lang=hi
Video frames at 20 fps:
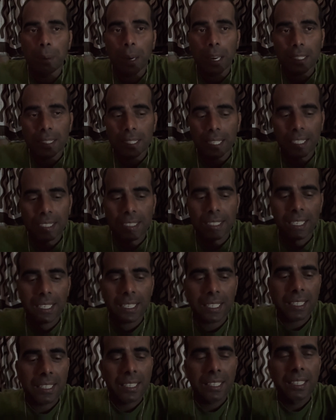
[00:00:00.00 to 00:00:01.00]
बाद देखते
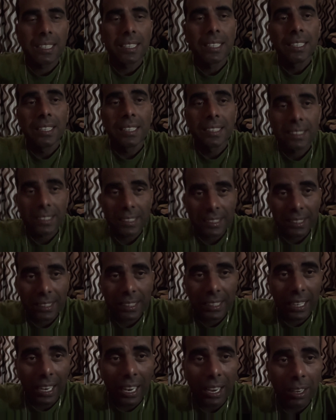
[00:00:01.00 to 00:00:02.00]
हैं कि
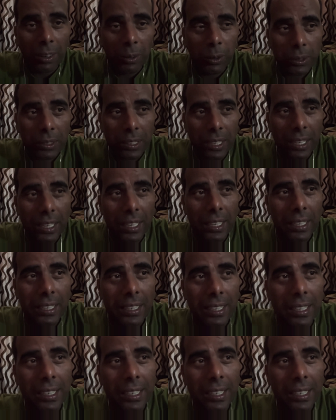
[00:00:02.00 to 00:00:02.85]
क्या होता है